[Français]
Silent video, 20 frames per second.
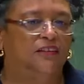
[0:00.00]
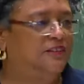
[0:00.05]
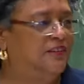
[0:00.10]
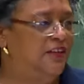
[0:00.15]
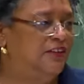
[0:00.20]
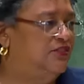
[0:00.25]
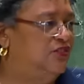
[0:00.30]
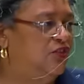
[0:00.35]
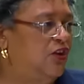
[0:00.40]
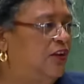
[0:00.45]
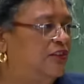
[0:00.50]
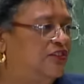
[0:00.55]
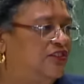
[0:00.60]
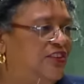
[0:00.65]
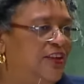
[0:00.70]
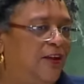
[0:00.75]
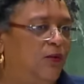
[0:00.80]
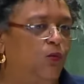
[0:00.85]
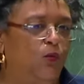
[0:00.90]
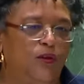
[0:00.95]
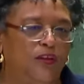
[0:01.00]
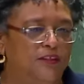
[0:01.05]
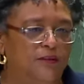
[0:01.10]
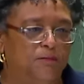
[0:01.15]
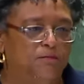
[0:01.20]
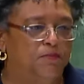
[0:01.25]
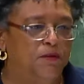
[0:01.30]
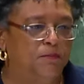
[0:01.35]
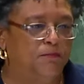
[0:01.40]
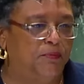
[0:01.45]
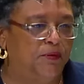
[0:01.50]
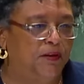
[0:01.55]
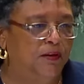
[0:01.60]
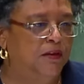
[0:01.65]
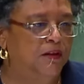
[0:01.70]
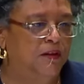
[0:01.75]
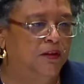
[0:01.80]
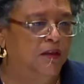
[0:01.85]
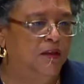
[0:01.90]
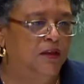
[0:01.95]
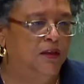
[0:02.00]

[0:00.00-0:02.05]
internationale et de bénéficier de son appui.